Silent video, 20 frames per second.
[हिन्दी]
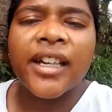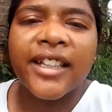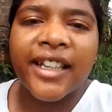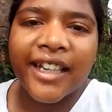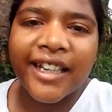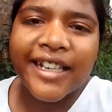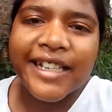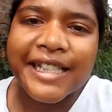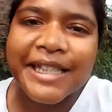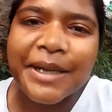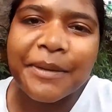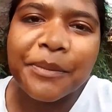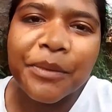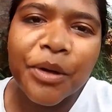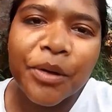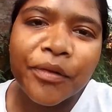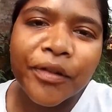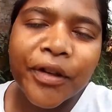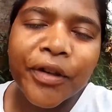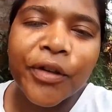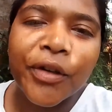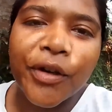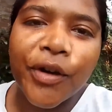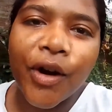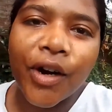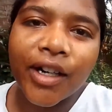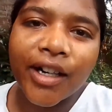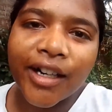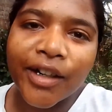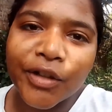अकेले इसलिए हमको वीडियो
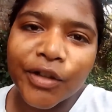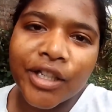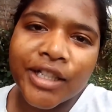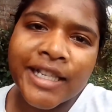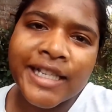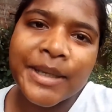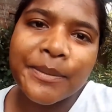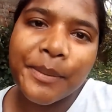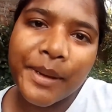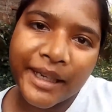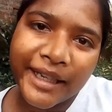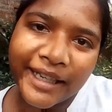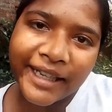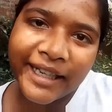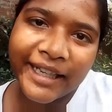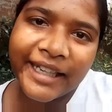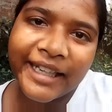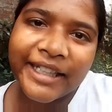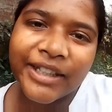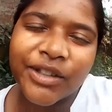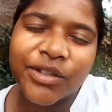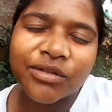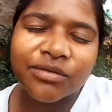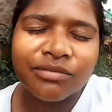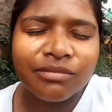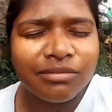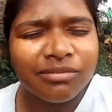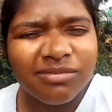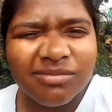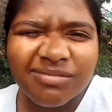रिकॉर्ड करना तो अच्छे से बनेगा नहीं तो
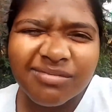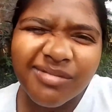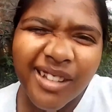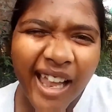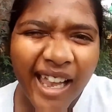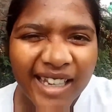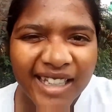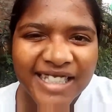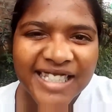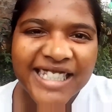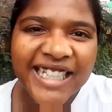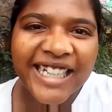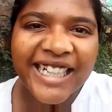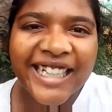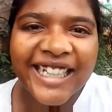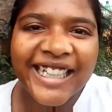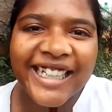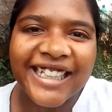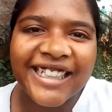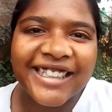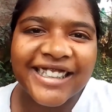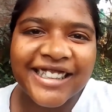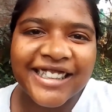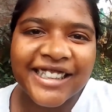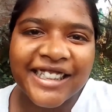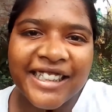मैनेज कर लेना